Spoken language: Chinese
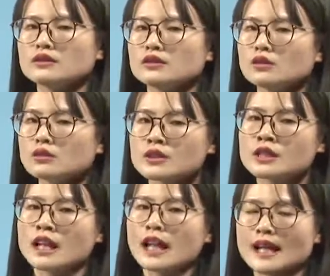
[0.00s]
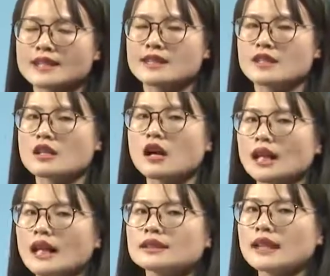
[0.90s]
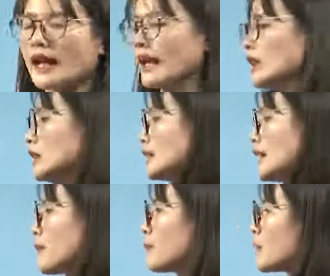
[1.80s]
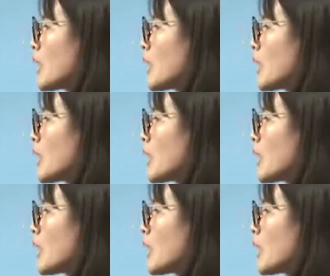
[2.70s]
由此来介绍了太和殿。